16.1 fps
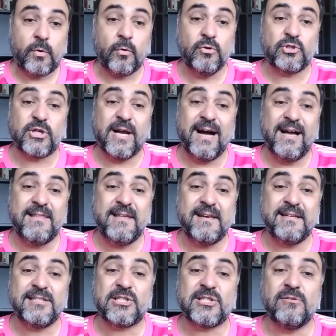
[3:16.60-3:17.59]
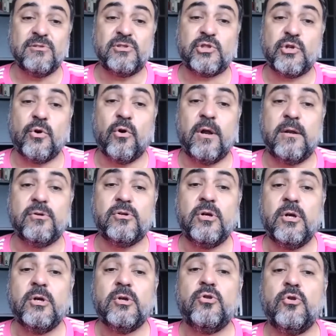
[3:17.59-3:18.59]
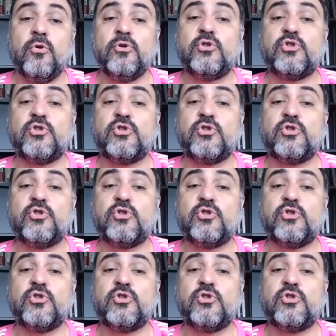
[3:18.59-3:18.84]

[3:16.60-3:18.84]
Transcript: Os Gunners estão de olho no